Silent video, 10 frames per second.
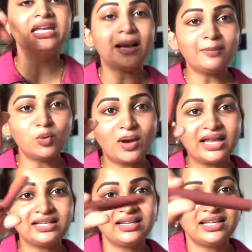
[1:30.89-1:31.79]
நம்பர்
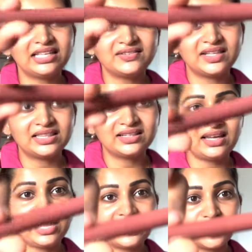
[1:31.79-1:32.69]
ஒன் இது வந்து
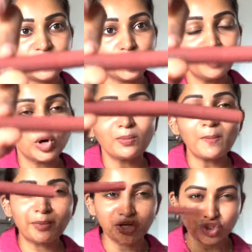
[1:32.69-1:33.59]
எனக்கு ரொம்ப ரொம்ப
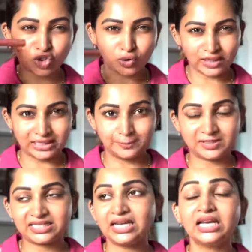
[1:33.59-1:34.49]
பிடிச்ச ஒரு
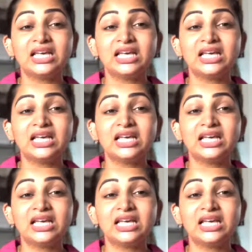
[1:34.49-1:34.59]
லிப்ஸ்டிக்